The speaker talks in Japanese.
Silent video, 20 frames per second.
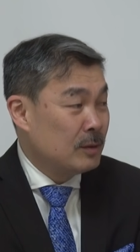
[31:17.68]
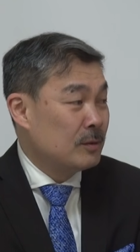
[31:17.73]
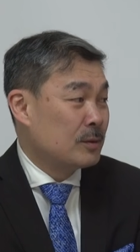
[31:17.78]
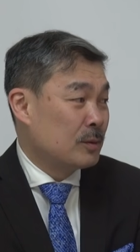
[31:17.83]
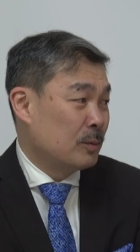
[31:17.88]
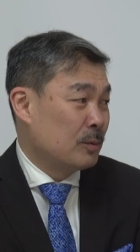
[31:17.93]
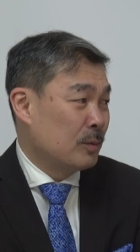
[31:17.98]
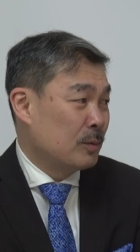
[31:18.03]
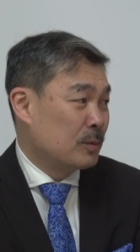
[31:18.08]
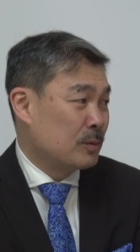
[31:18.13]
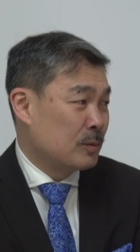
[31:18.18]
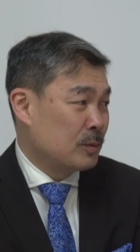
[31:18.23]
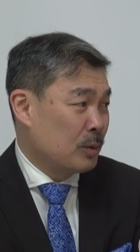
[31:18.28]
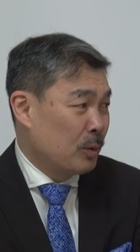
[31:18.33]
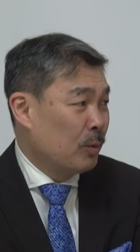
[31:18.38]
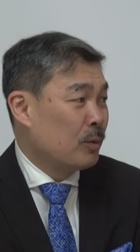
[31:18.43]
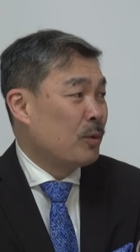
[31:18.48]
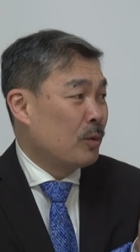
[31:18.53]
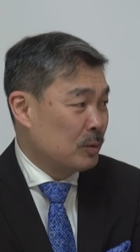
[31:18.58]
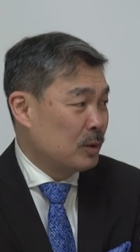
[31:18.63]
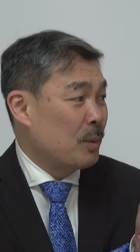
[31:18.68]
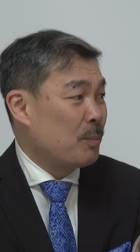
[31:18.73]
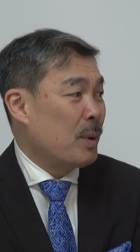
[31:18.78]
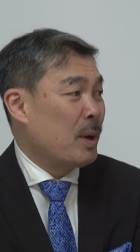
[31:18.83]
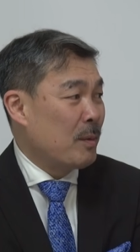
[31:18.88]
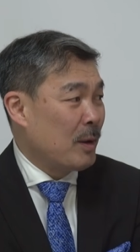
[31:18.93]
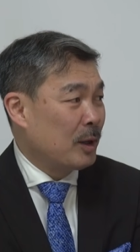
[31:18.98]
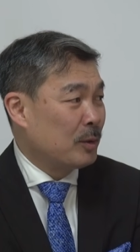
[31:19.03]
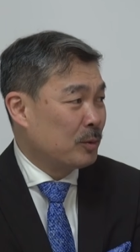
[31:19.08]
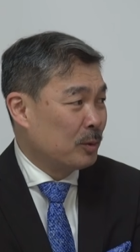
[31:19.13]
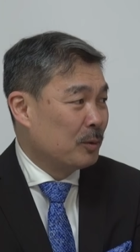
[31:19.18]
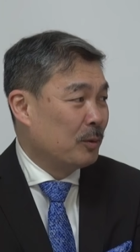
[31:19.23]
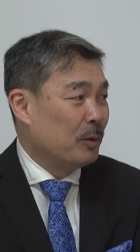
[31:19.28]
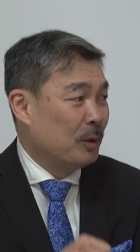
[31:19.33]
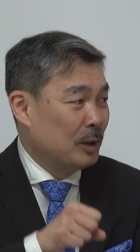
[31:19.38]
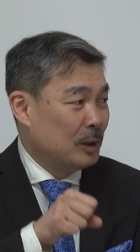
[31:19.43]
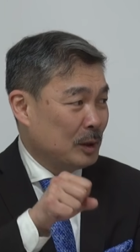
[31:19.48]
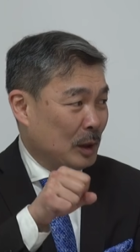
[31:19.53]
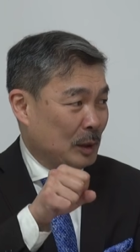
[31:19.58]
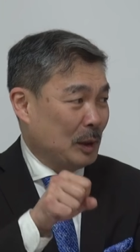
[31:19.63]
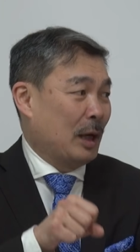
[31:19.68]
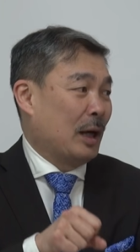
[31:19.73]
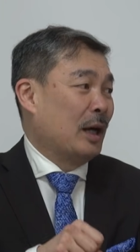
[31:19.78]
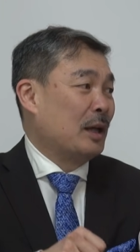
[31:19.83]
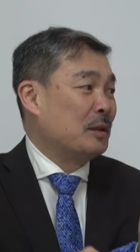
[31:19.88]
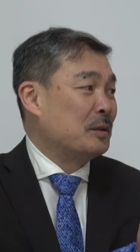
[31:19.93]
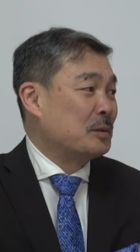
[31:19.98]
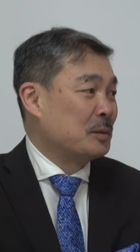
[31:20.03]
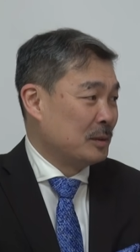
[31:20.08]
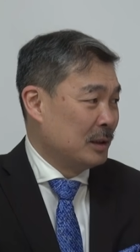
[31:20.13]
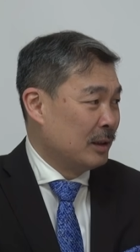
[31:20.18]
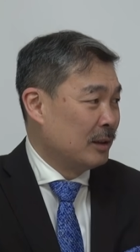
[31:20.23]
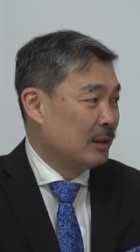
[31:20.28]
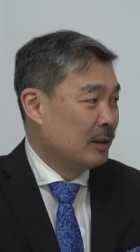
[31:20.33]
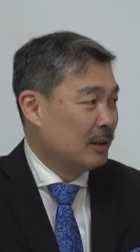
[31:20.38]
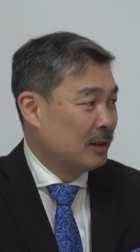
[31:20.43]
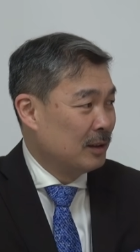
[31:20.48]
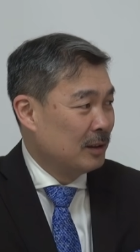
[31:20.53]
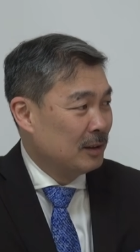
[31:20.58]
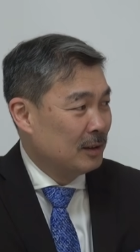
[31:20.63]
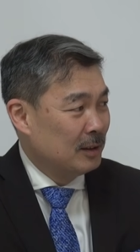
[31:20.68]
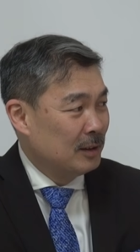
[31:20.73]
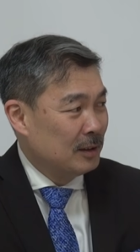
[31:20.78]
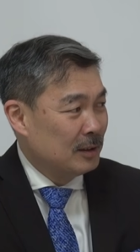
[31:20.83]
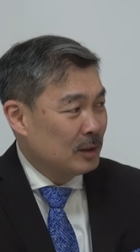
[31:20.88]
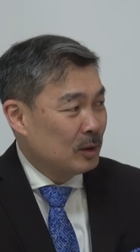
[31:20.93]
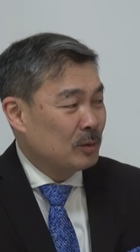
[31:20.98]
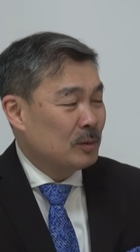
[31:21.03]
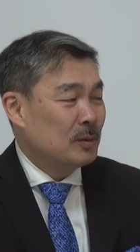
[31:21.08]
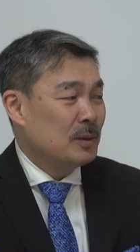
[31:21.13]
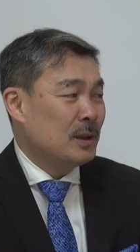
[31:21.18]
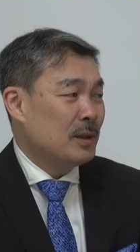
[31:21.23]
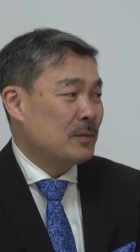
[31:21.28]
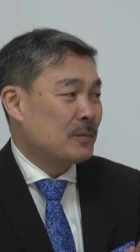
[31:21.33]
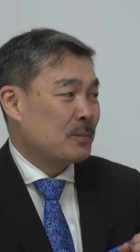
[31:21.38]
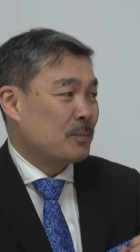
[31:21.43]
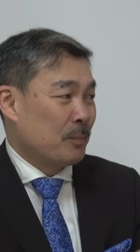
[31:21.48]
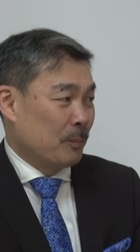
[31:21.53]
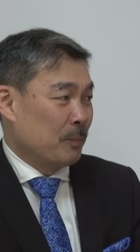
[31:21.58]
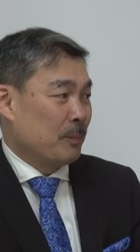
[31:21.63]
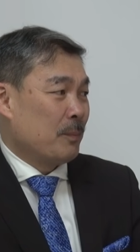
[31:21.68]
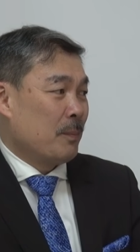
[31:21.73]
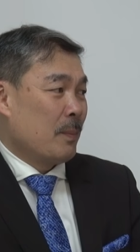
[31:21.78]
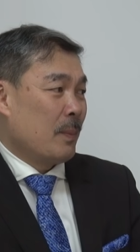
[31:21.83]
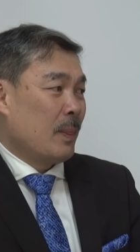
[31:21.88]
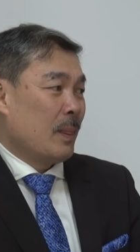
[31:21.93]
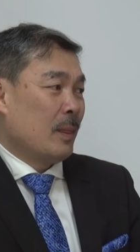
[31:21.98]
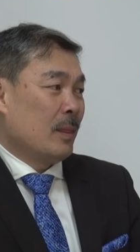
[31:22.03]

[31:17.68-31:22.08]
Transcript: その強力なパワーとの戦いですね。でも、うん、あれです